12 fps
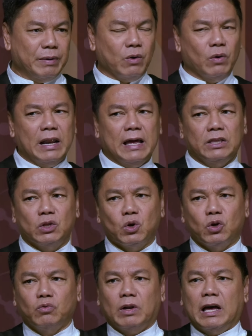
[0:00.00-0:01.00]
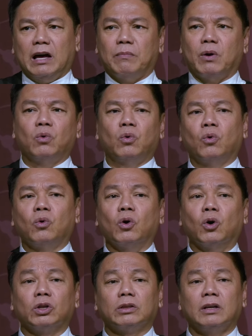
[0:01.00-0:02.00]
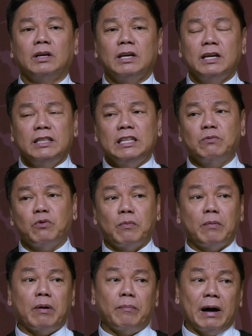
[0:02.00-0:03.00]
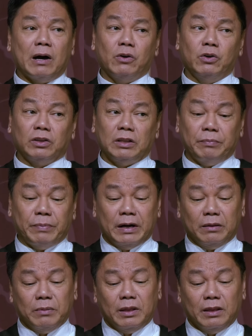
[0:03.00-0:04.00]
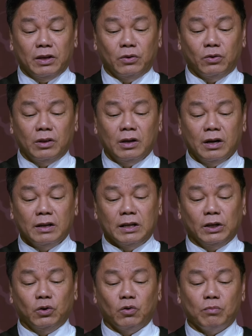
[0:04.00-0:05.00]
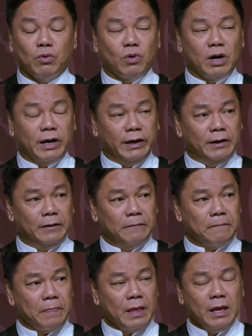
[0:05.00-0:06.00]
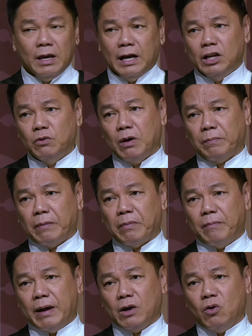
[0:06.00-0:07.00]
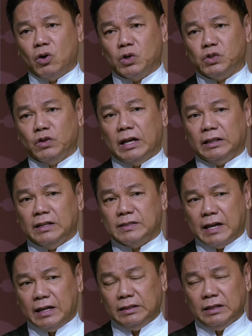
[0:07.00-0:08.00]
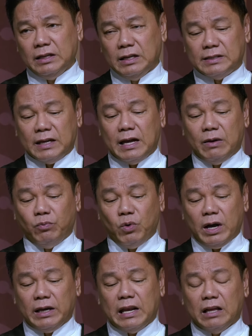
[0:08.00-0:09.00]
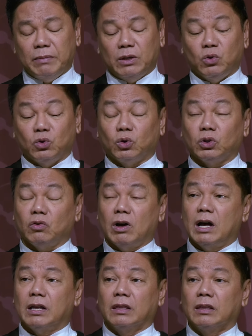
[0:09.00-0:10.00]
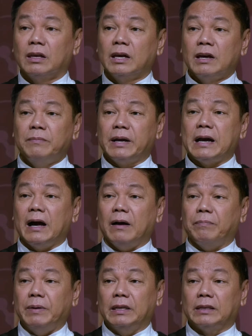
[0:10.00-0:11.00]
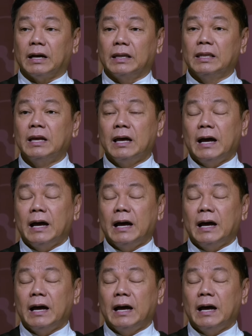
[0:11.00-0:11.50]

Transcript: Pag wala doon, wala ka mahuhugot, hindi mo mababago yung department na yon ng iyong buhay. Ano mang pagbabago ang gusto natin sa atin at sa kapwa, kailangan may tutungtungan, may kakapitan,